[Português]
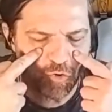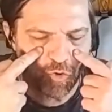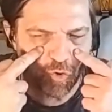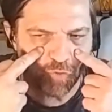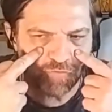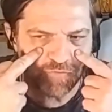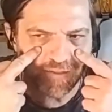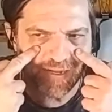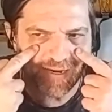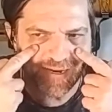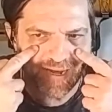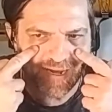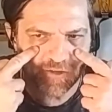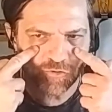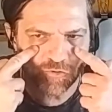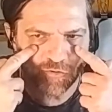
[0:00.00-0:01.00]

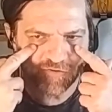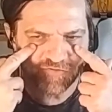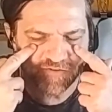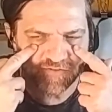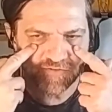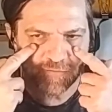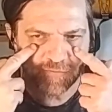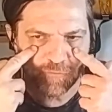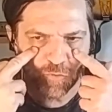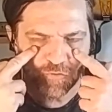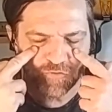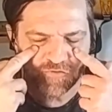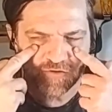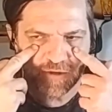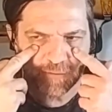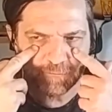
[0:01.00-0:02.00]
condenado a fazer
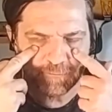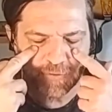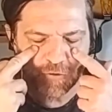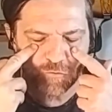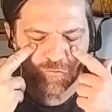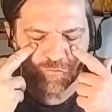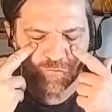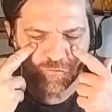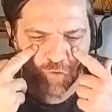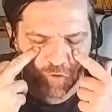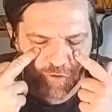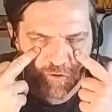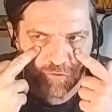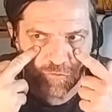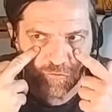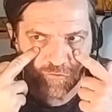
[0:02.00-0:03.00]
música pelos
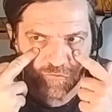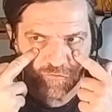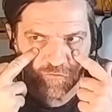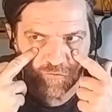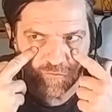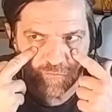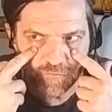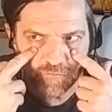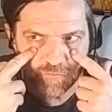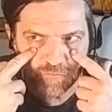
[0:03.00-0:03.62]
olhos.